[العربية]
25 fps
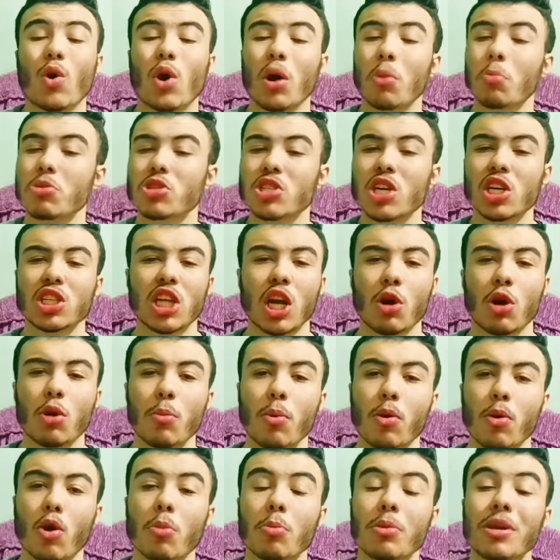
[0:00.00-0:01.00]
وكان مسيطر على
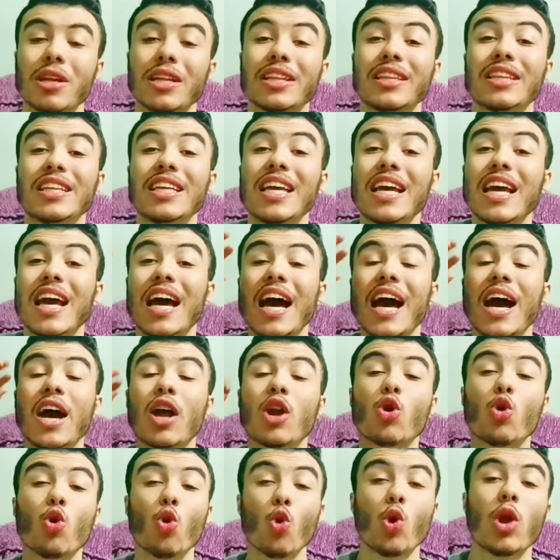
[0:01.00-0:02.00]
المباراة من
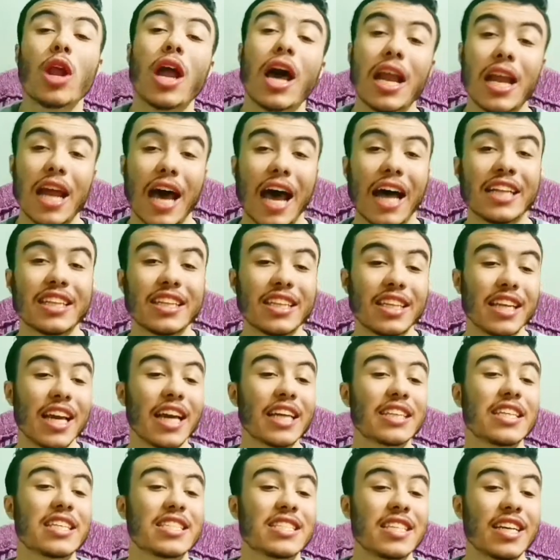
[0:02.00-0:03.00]
الدقيقة الأولى لحد
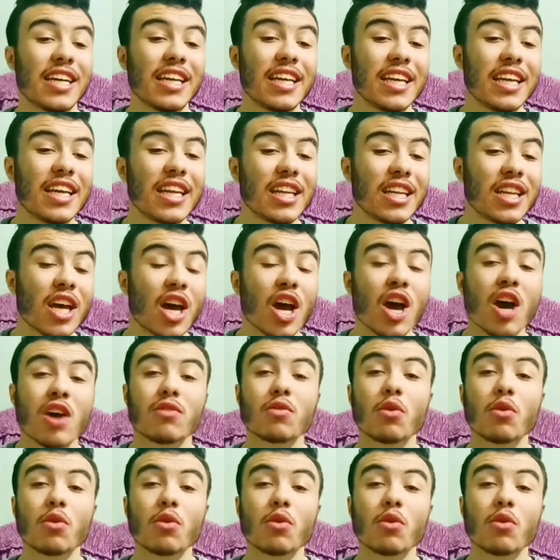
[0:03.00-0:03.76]
الدقيقة 90